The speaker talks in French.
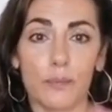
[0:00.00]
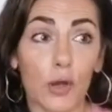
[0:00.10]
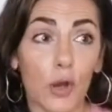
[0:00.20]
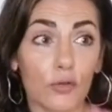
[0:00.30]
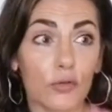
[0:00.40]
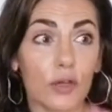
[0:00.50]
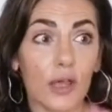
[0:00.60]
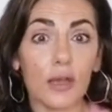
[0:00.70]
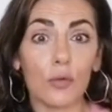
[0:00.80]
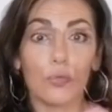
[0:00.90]
plantes une
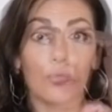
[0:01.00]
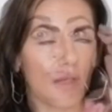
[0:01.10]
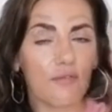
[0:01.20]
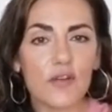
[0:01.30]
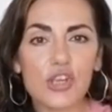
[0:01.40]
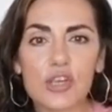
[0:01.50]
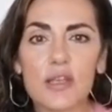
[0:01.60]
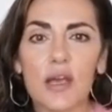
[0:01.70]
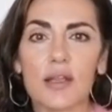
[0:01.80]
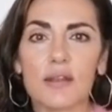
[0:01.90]
graine, où tu
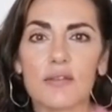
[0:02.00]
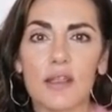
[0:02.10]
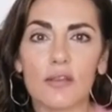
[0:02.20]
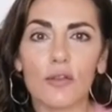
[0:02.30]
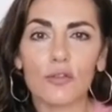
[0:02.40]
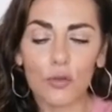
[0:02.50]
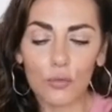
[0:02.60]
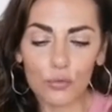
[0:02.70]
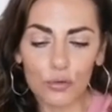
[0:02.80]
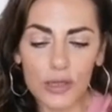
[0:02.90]
réfléchis à tes
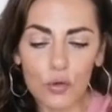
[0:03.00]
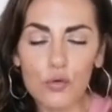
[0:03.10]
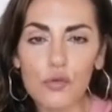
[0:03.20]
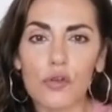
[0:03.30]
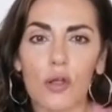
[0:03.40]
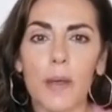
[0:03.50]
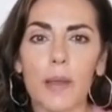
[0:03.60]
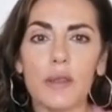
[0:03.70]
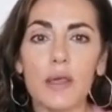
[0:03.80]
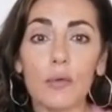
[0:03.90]
intentions, où tu les couches en
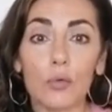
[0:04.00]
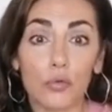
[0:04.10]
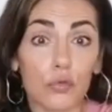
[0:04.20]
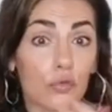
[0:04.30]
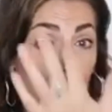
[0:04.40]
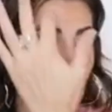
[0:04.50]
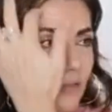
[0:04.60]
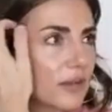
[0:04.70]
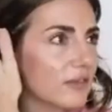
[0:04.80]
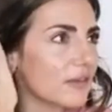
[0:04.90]
papier, où tu joues
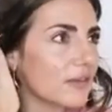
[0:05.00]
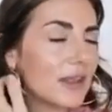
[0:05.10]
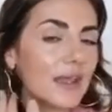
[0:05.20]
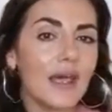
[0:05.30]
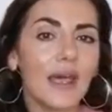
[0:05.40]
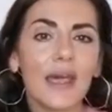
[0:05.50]
avec ces idées.